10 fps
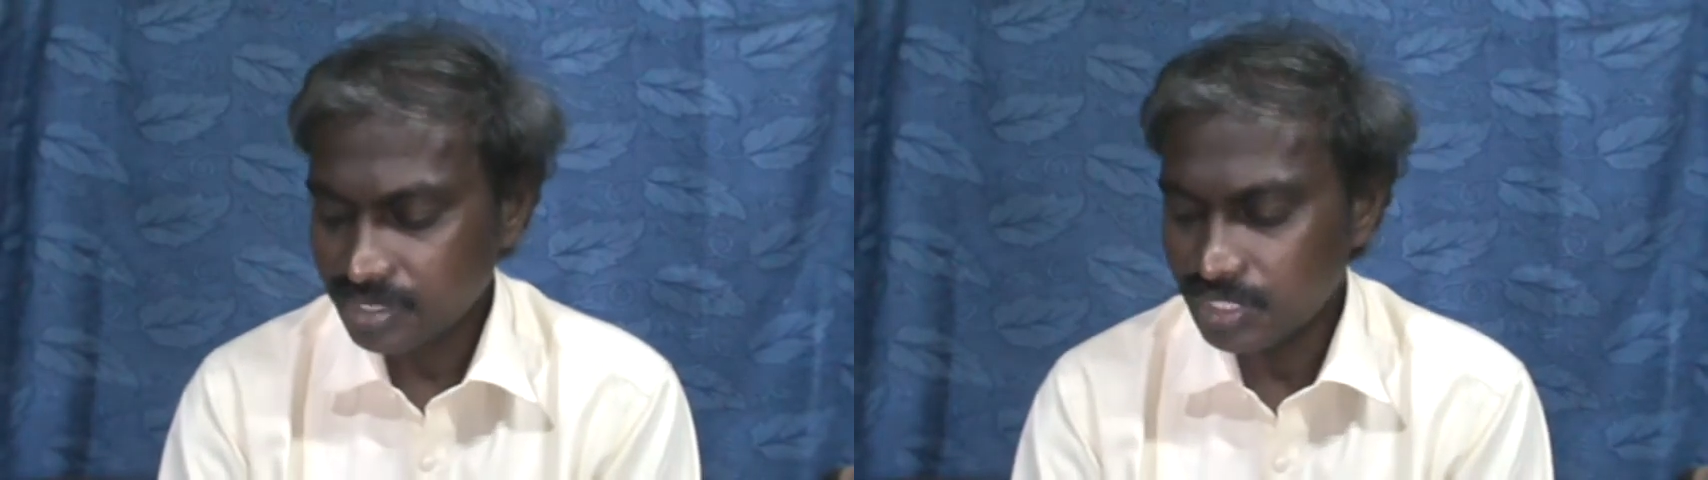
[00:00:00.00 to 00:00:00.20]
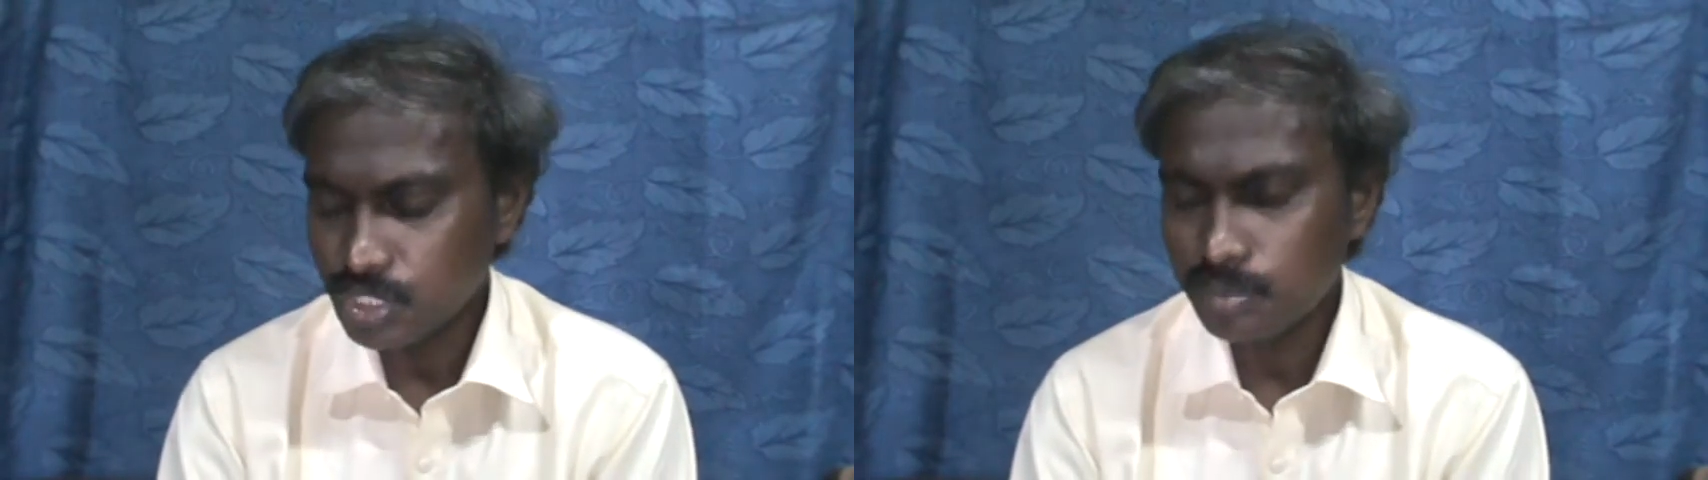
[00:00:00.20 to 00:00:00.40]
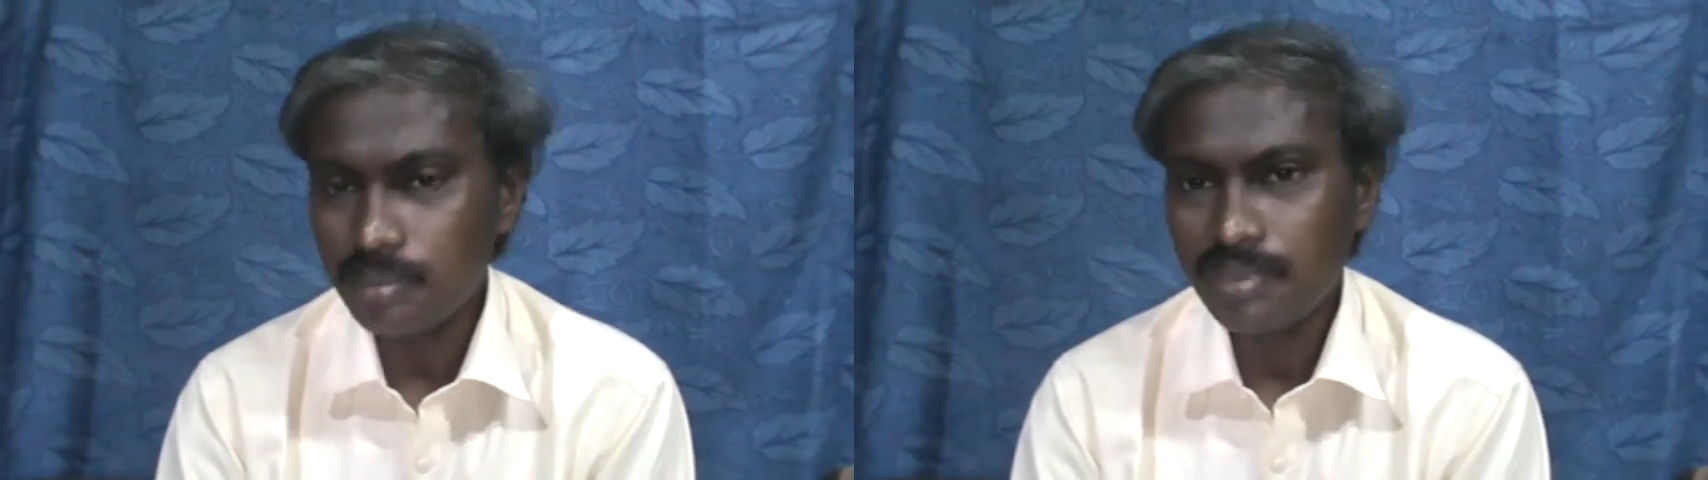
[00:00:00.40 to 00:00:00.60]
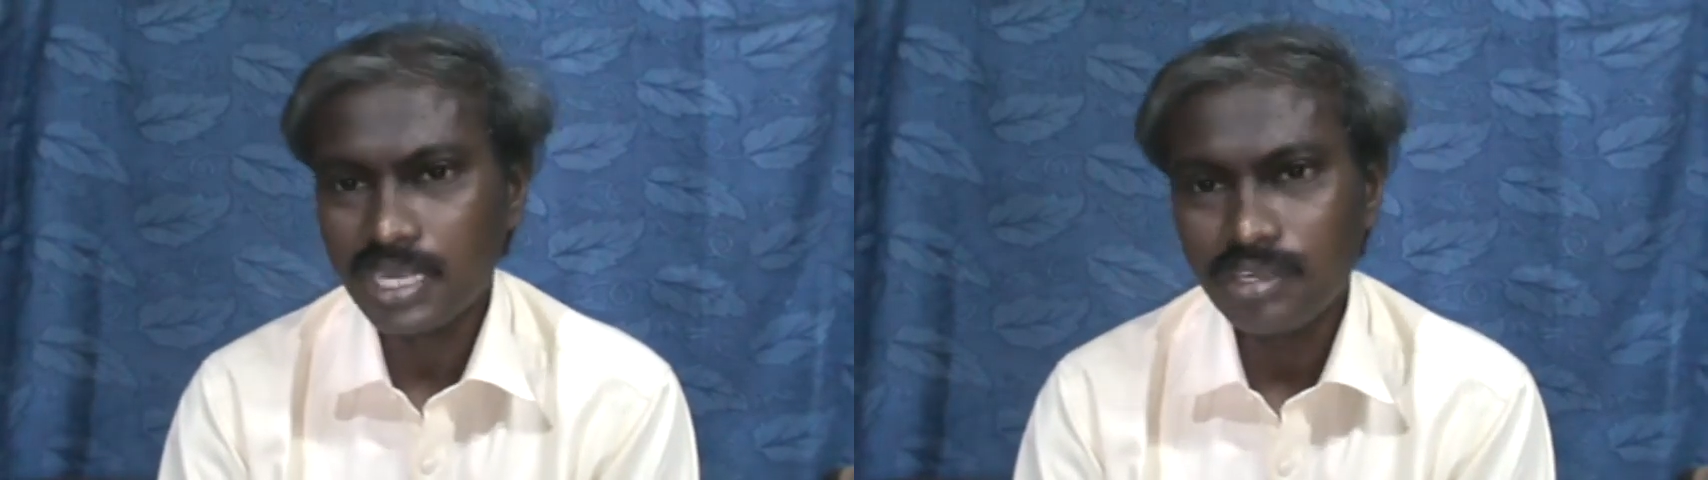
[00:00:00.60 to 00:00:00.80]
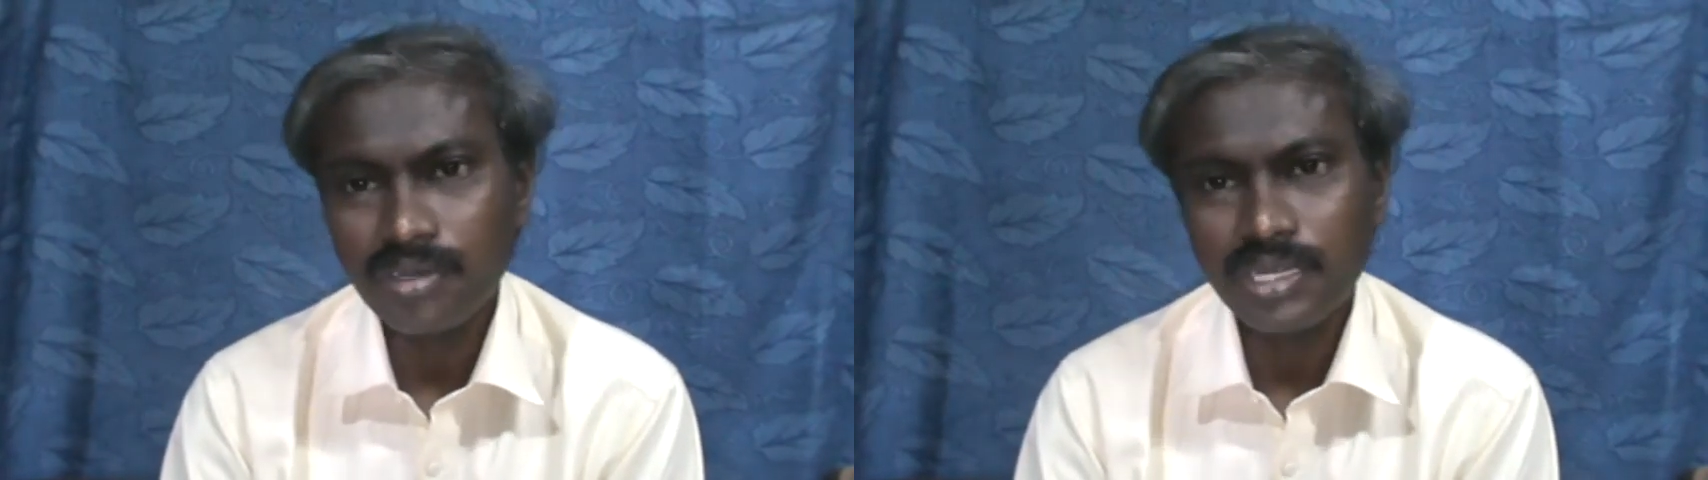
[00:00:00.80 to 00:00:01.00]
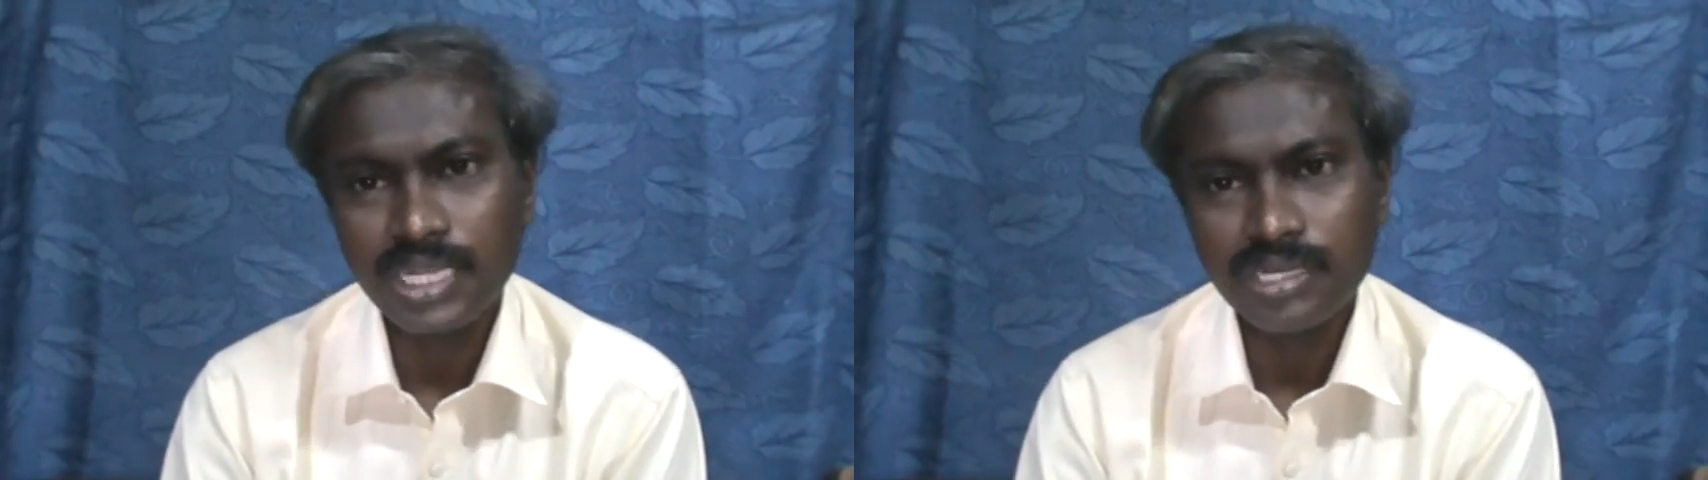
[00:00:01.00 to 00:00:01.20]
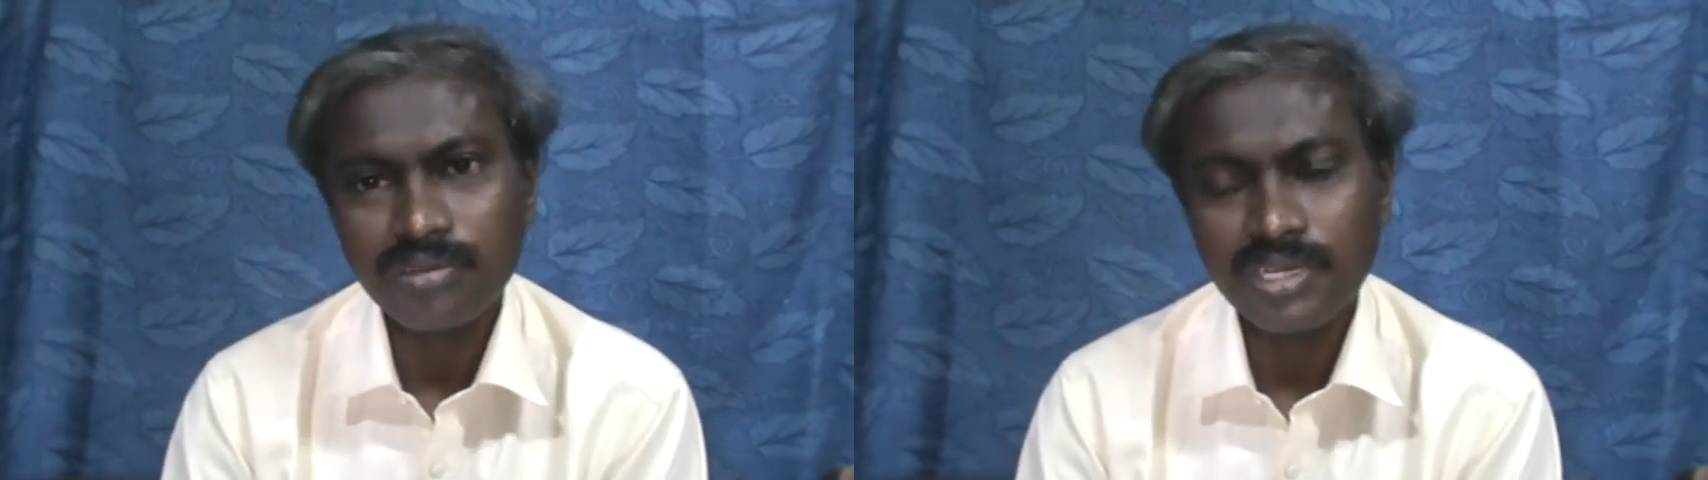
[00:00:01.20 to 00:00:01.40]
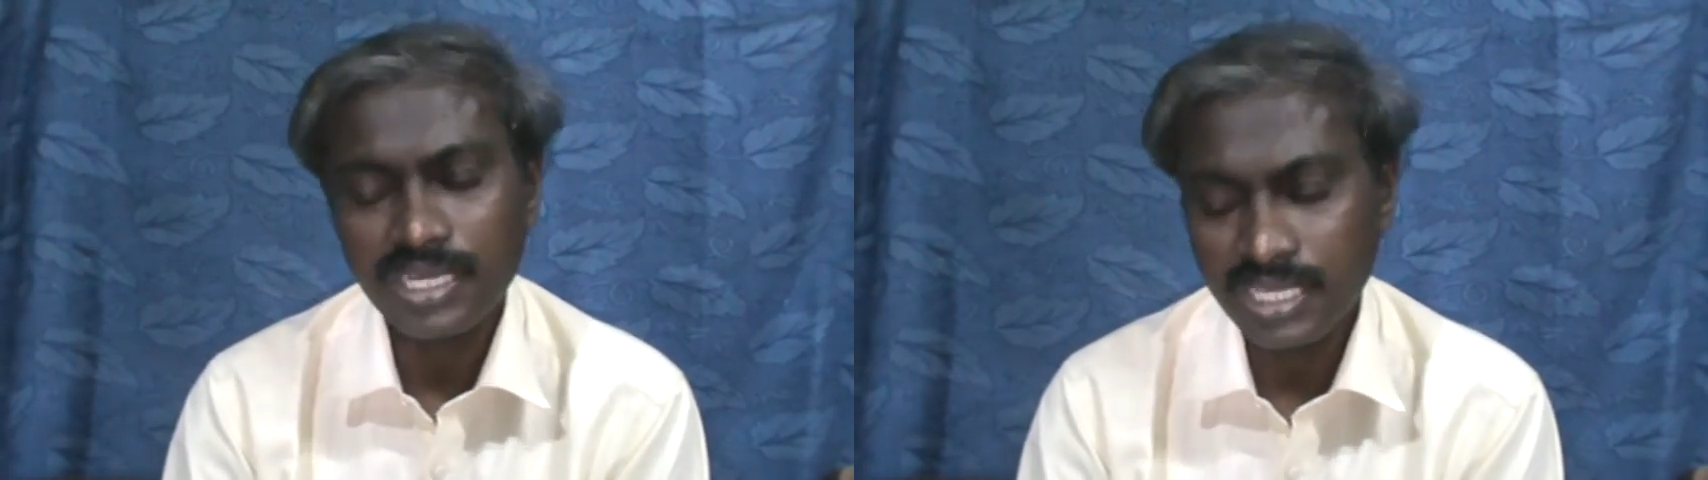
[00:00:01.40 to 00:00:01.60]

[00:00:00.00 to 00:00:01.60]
యేసుప్రభు ఎక్కడున్నాడు ఎక్కడున్నాడు